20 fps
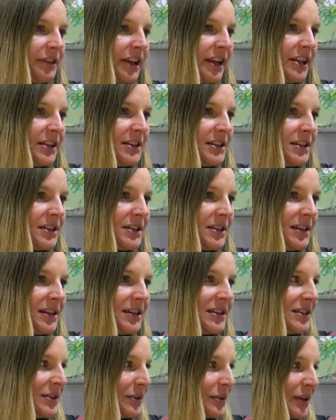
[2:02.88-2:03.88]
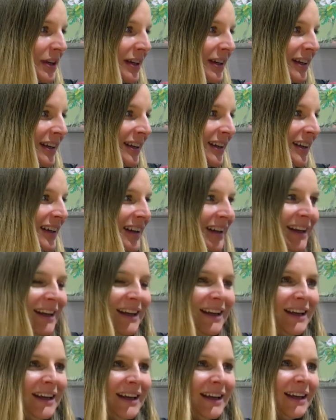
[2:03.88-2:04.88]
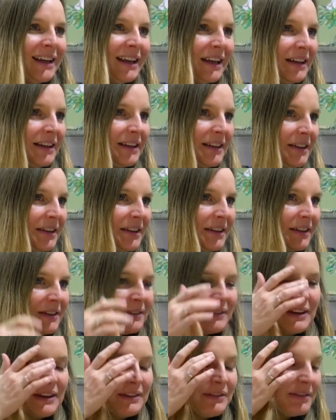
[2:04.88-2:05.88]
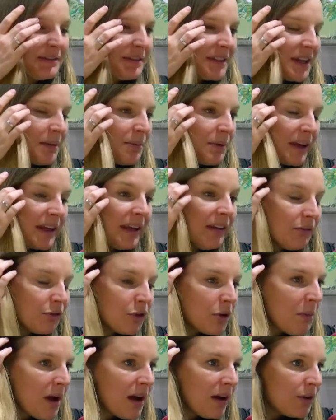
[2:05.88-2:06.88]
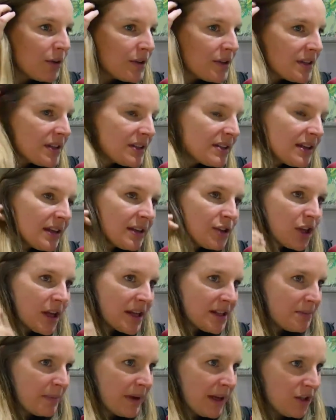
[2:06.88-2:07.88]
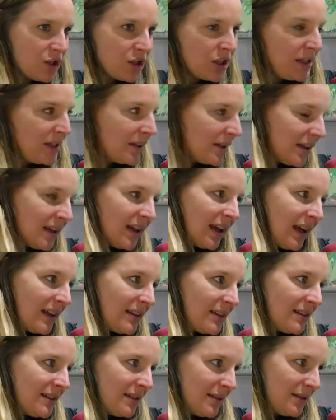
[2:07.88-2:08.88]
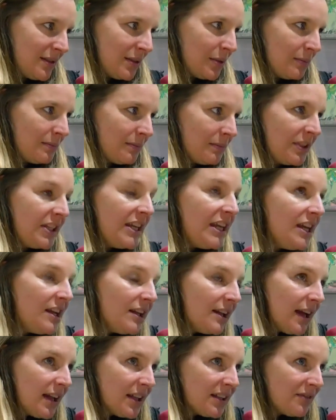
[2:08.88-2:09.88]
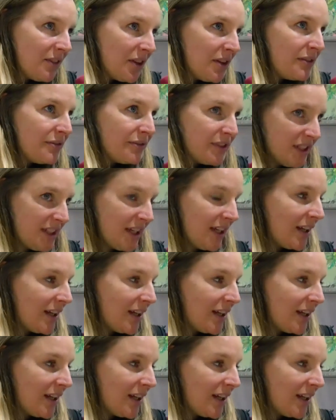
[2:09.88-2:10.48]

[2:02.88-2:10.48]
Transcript: Wellensittich oder äh, ich meine, ich habe Regenwürmer aus äh, Straßenbahnschienen gerettet. So. Ein Igel hatten wir einen Winter